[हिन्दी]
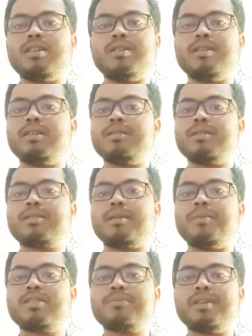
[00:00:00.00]
आ,
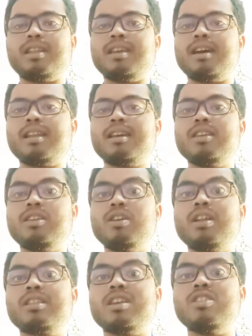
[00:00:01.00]
समझ में नहीं आ रहा कि ये
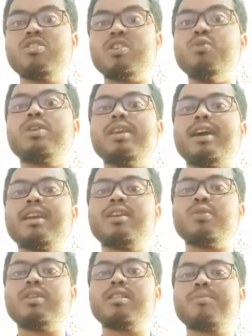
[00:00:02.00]
अलग चेंज क्यों किया है
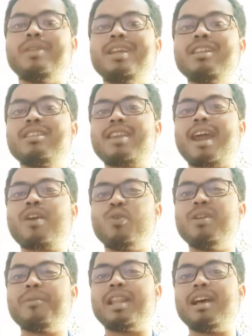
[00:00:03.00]
क्योंकि स्पिनिंग ट्रैक
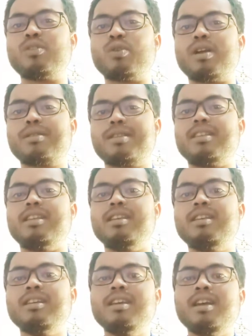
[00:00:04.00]
होने वाला है थोड़ा सिडनी
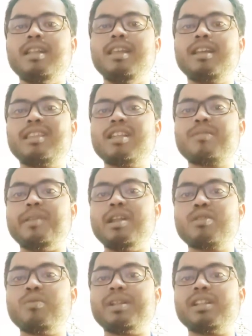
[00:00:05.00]
देखते हैं
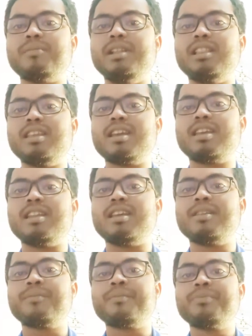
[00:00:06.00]
स्पिनर्स को मदद मिलती है कि
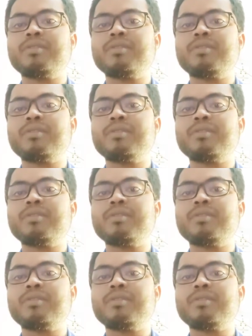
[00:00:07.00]
नहीं